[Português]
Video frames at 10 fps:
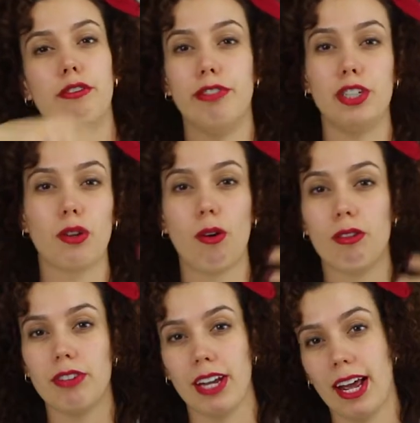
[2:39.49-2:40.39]

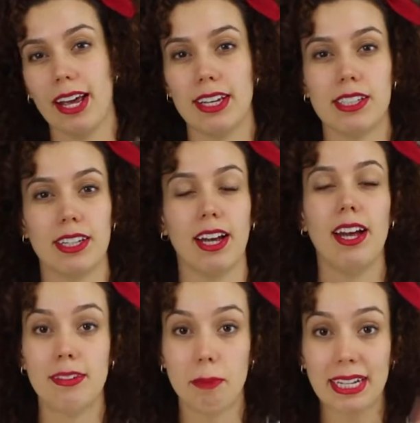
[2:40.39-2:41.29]
videoconferência,
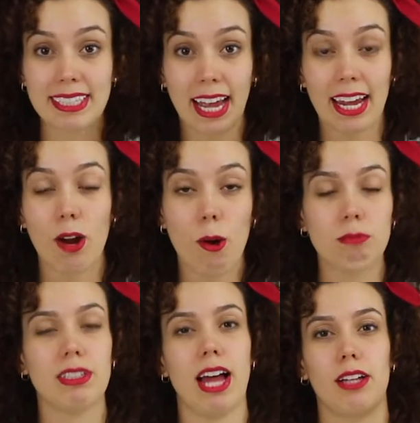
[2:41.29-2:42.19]
mantenha
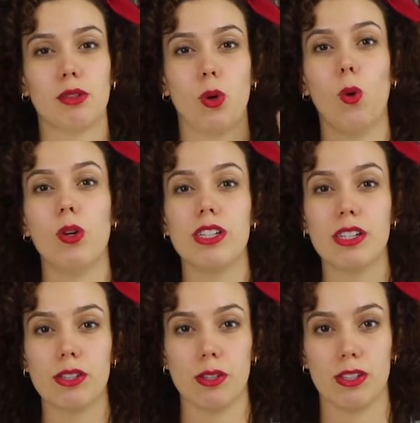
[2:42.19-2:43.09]
contato, cuide
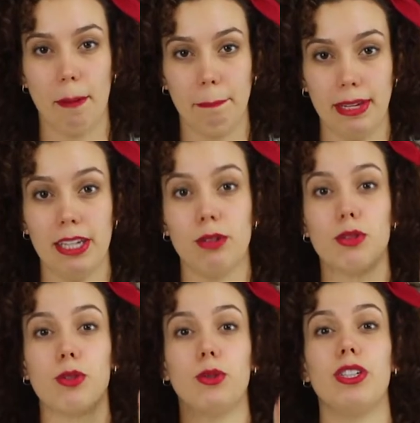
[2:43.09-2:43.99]
dos seus
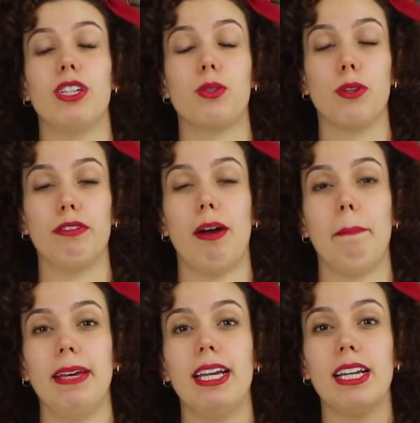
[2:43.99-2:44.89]
amigos, cuide da sua
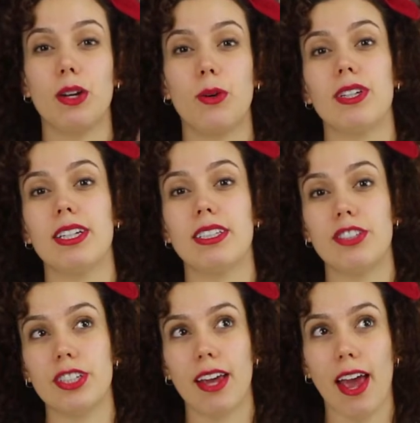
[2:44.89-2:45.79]
família, cuide
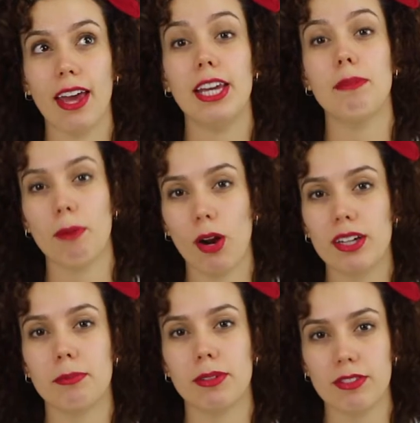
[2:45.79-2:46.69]
de quem
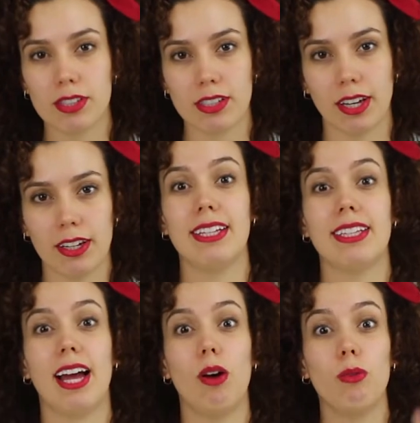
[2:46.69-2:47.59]
importa para você.
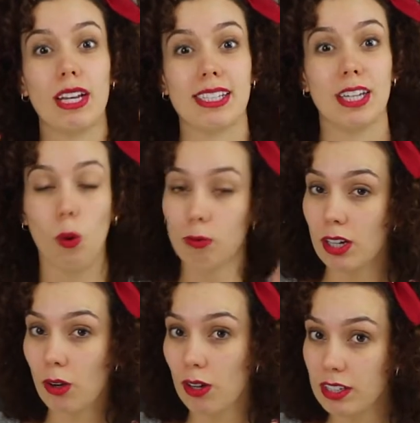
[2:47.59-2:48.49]
Então, a
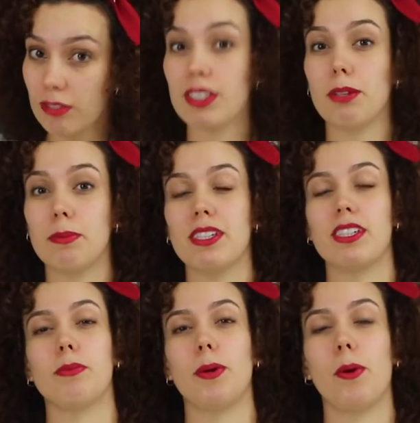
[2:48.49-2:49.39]
segunda coisa que você
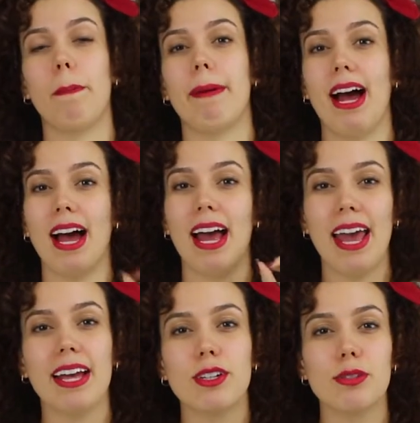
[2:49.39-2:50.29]
precisa se preocupar
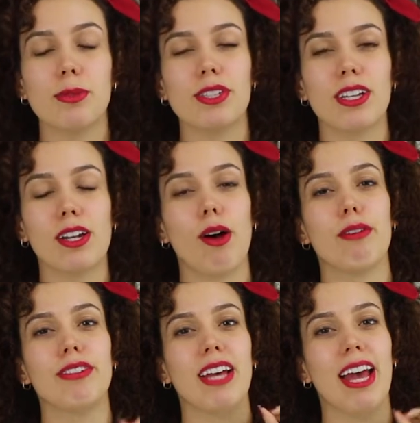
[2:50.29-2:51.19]
em
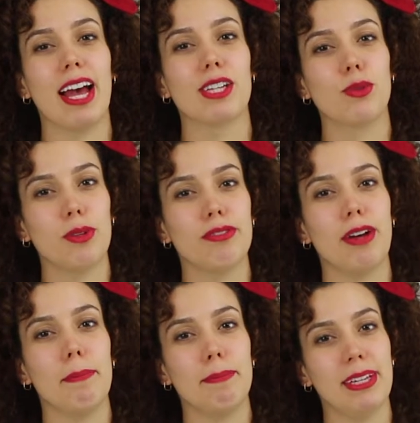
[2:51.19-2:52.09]
2019 é a sua
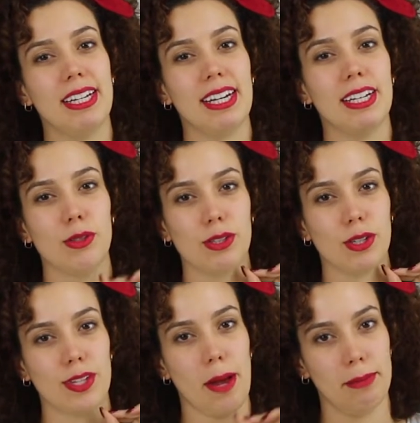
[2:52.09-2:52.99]
família e os
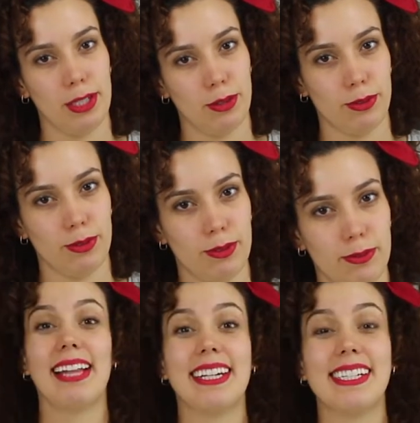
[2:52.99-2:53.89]
seus amigos.
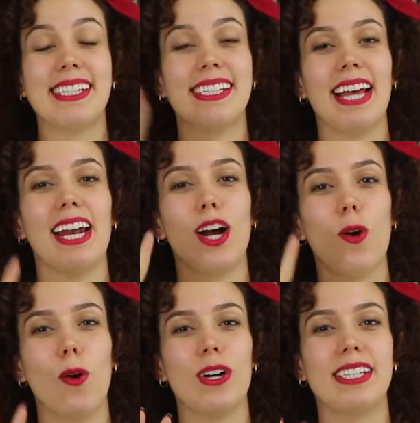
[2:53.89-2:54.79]
A terceira
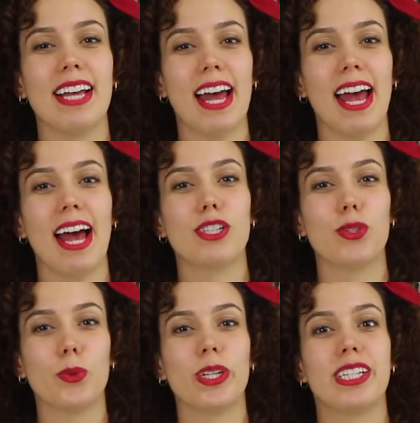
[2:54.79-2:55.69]
coisa é as
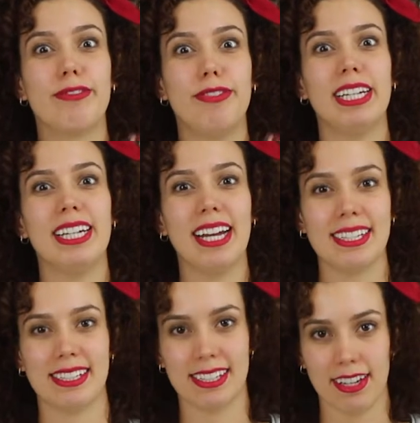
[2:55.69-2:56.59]
suas
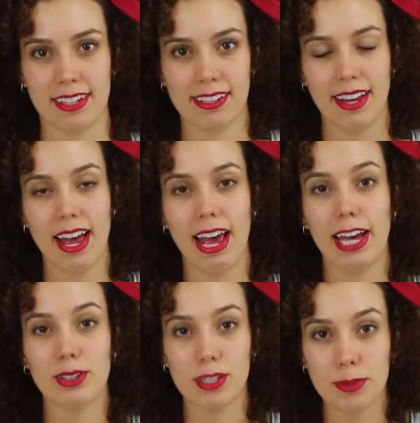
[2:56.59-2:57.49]
finanças.
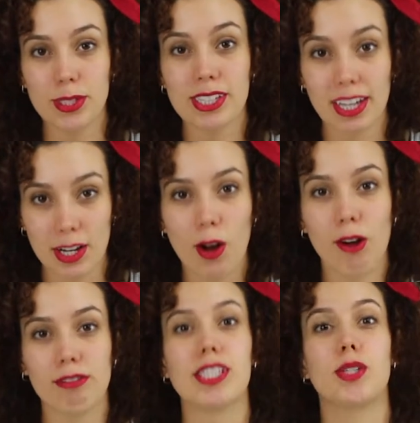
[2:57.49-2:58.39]
Em
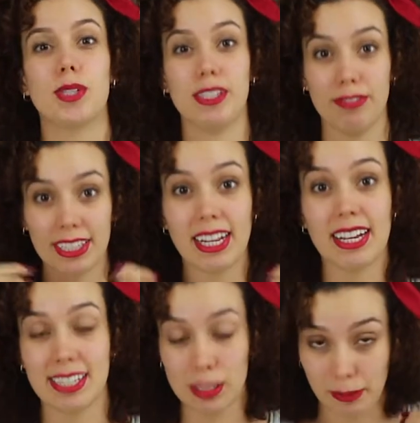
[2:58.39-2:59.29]
2019, as suas
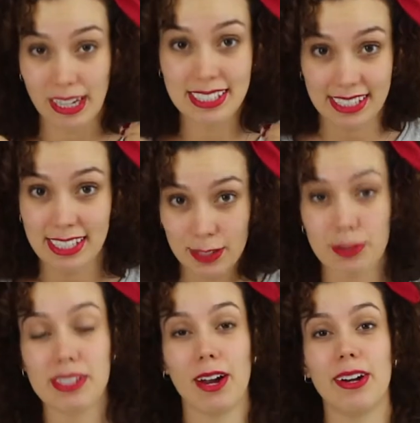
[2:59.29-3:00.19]
finanças precisam
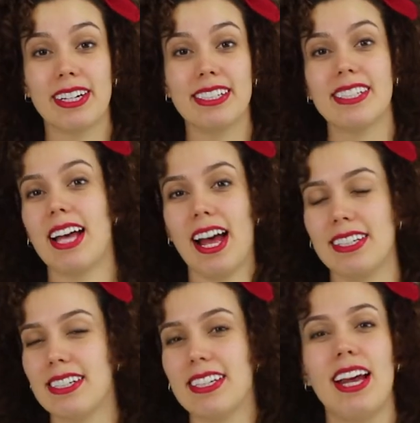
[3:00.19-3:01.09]
estar organizadas,